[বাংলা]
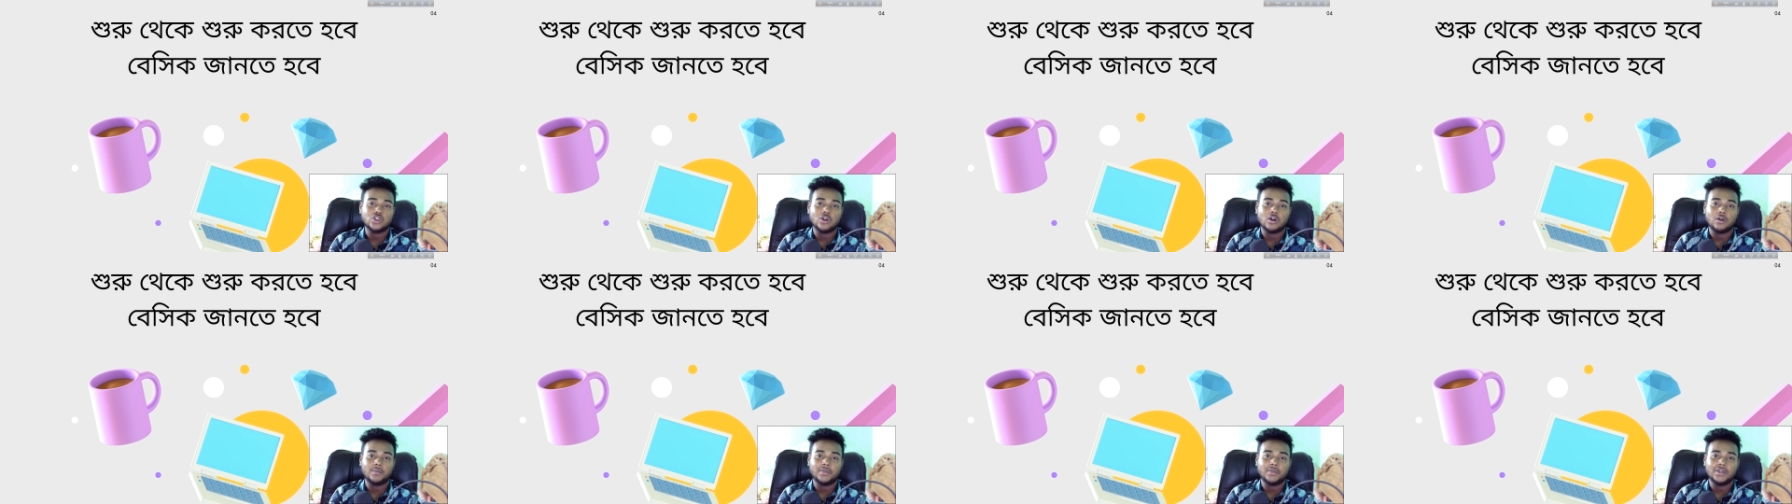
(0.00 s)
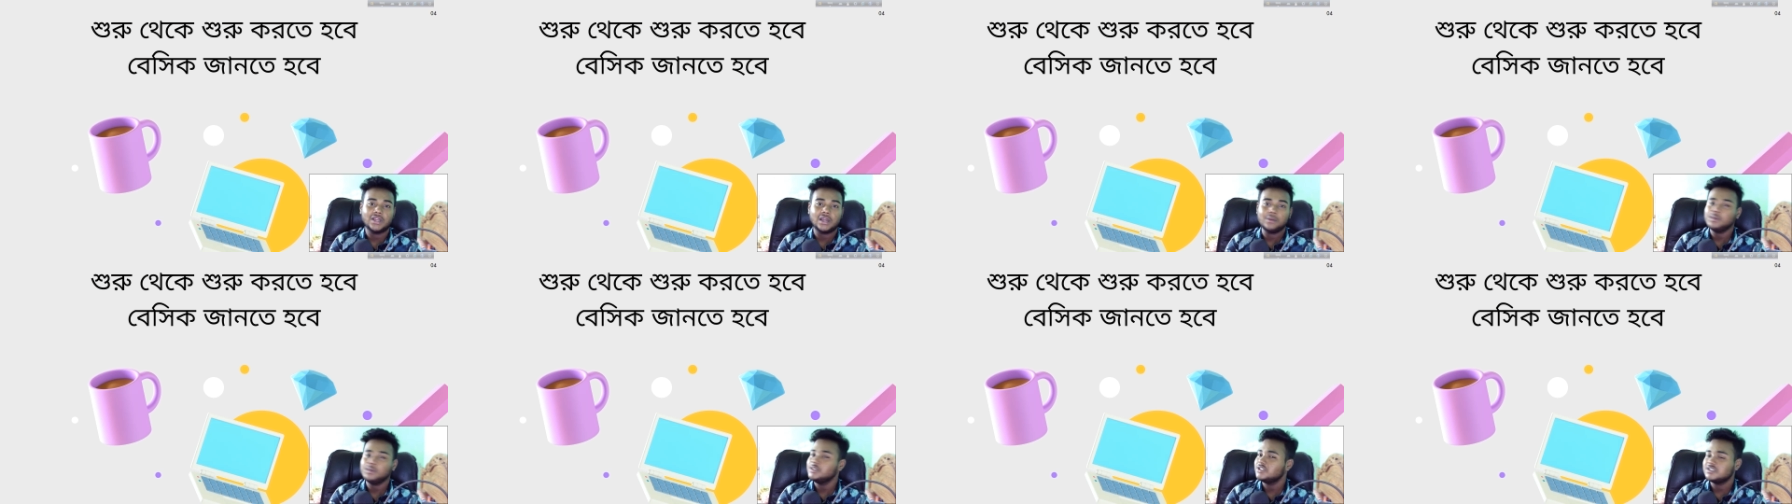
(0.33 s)
হবে
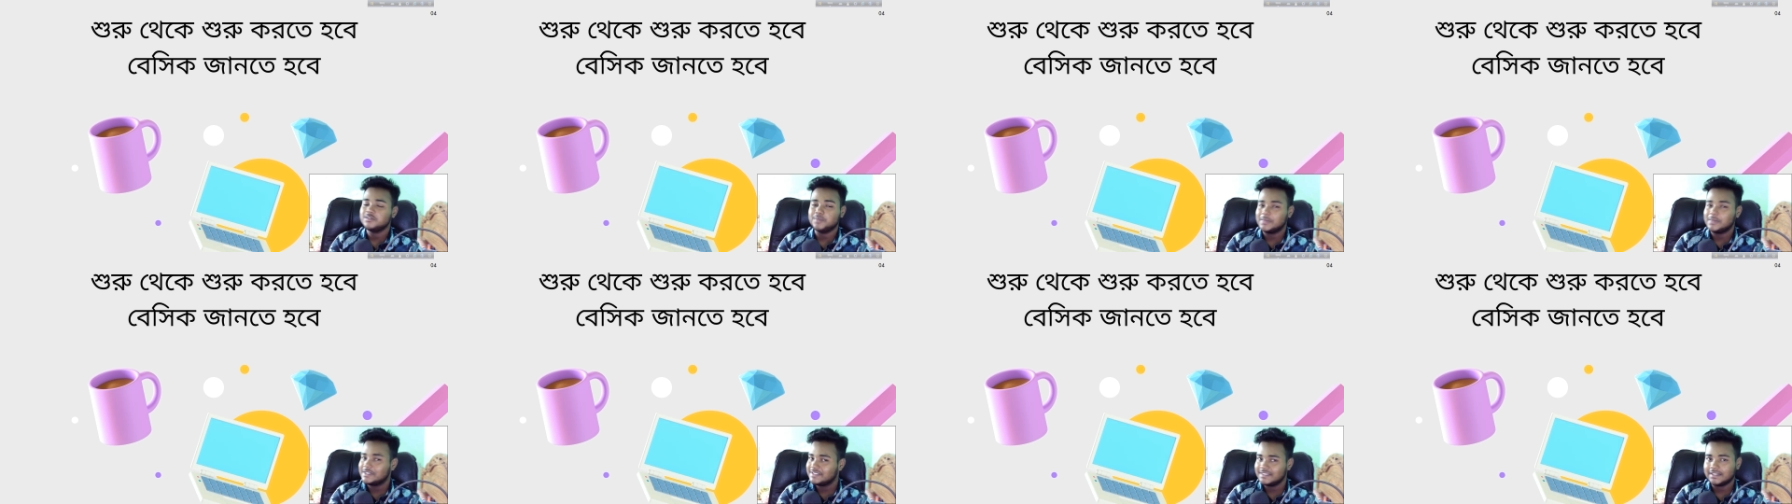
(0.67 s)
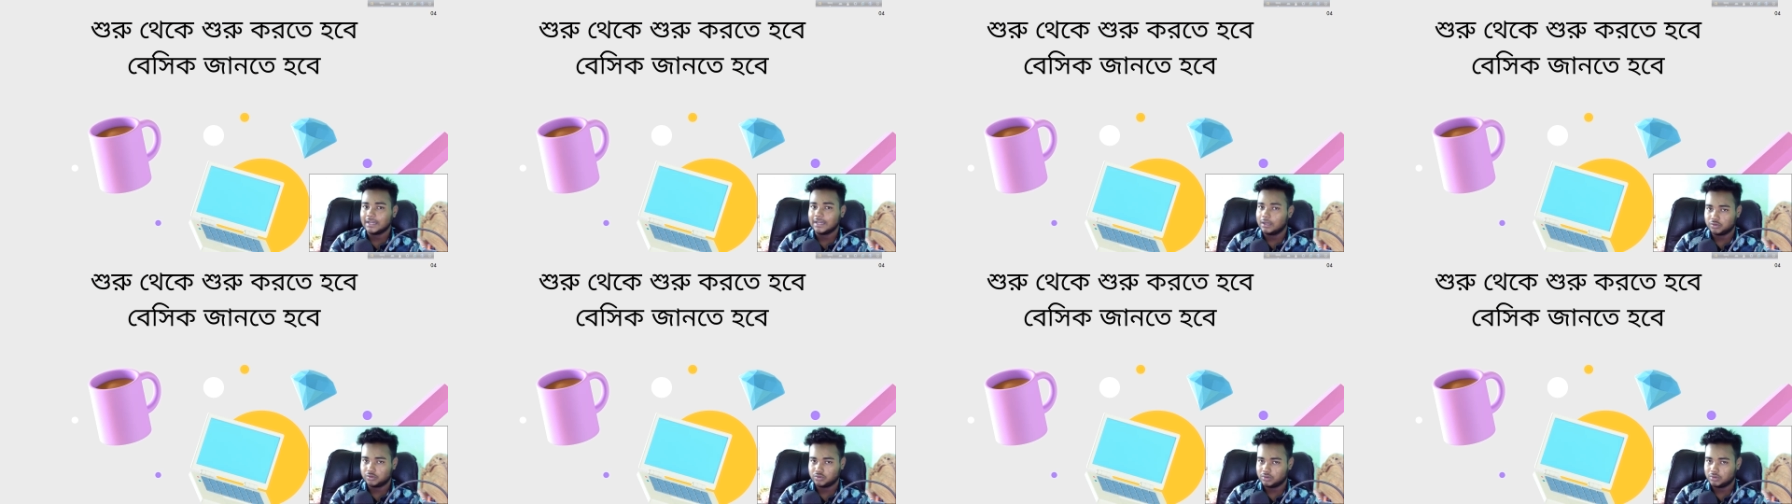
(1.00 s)
আমি জাস্ট বেসিক
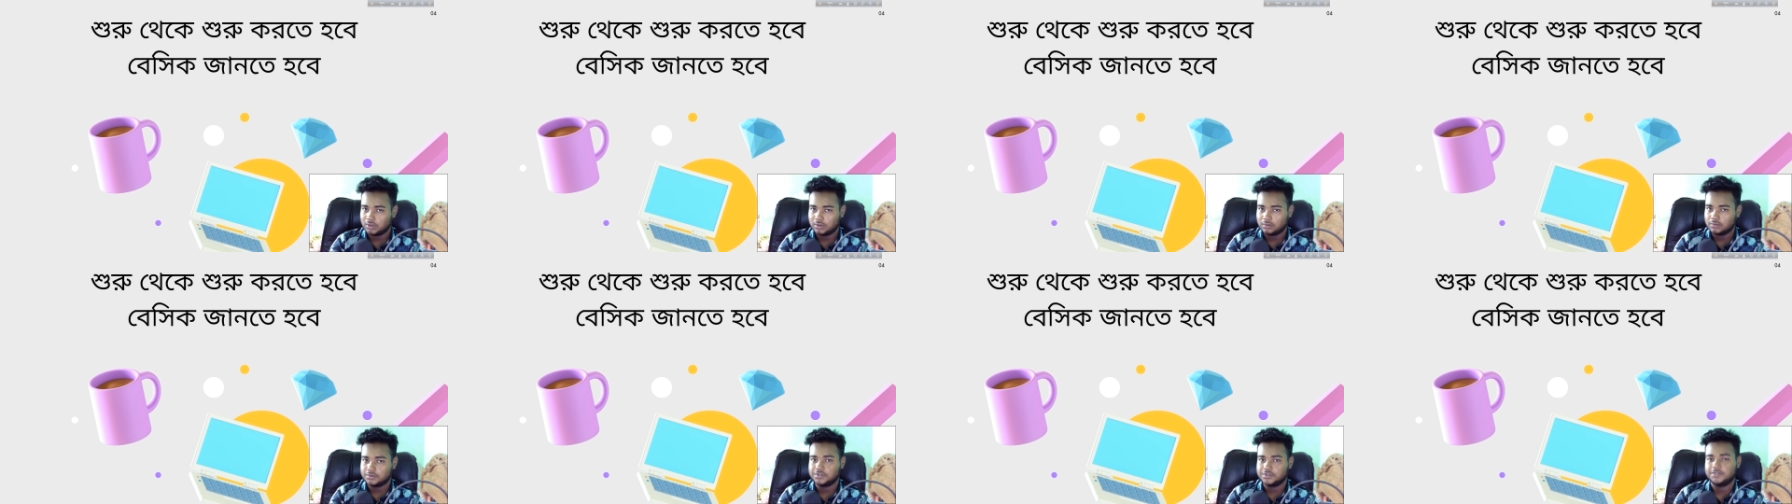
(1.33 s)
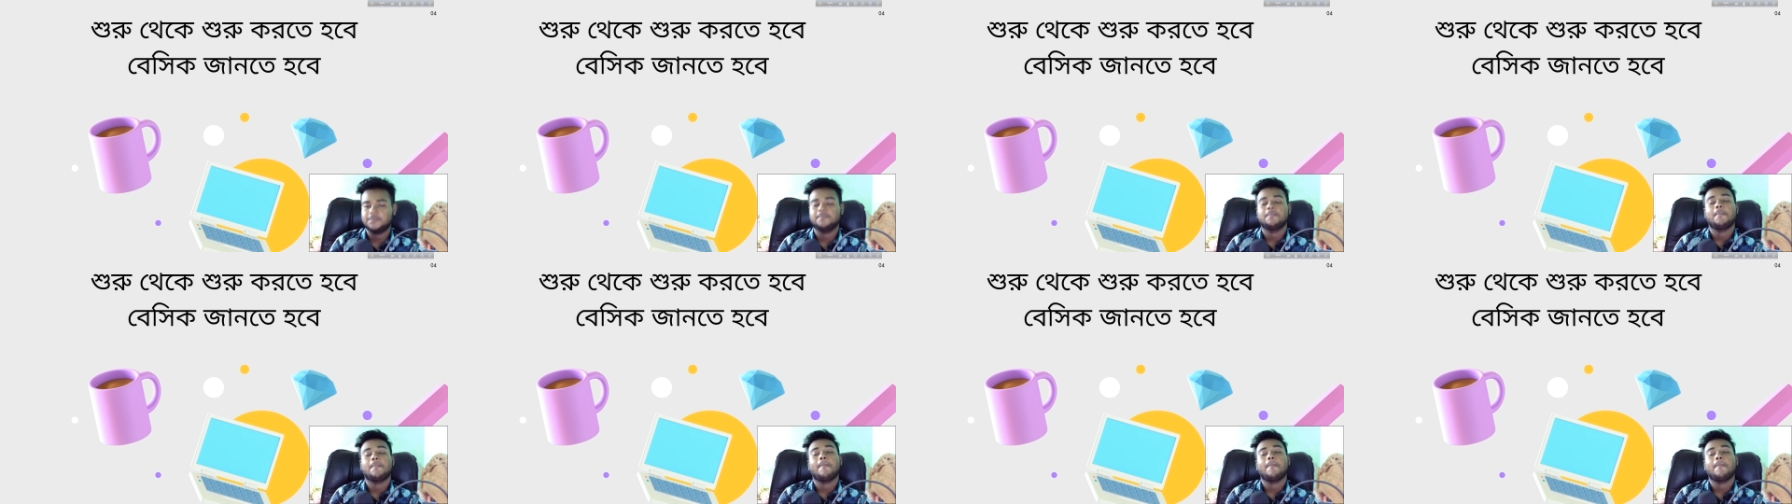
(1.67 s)
আলোচনা করছি